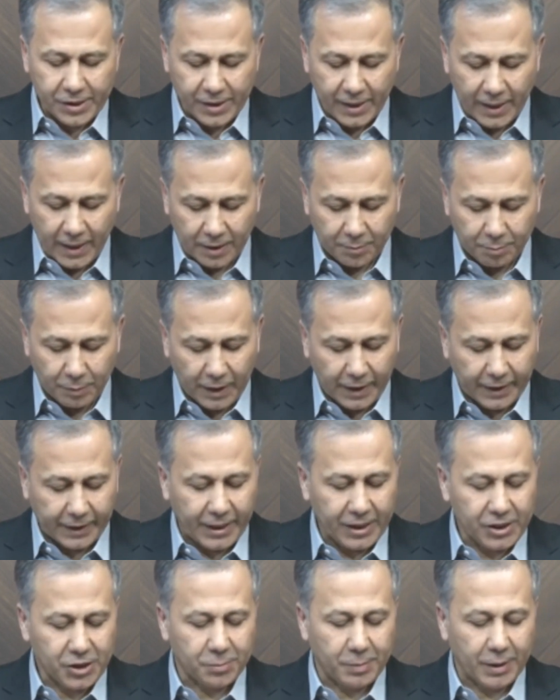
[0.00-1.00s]
saat bile
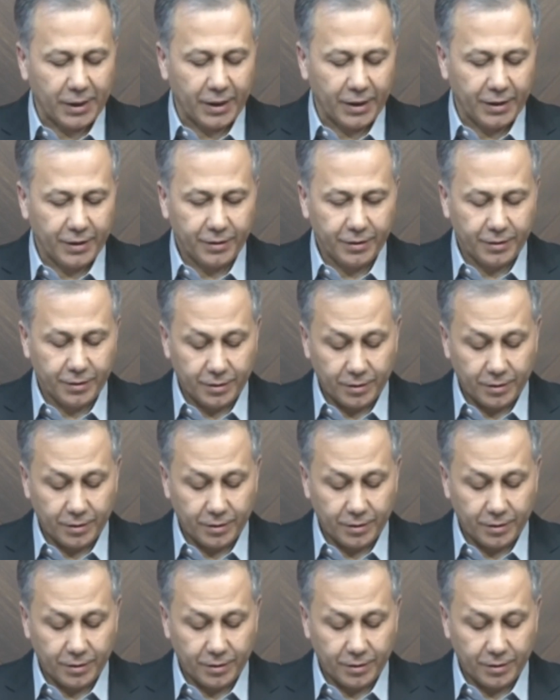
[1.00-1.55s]
geçmeden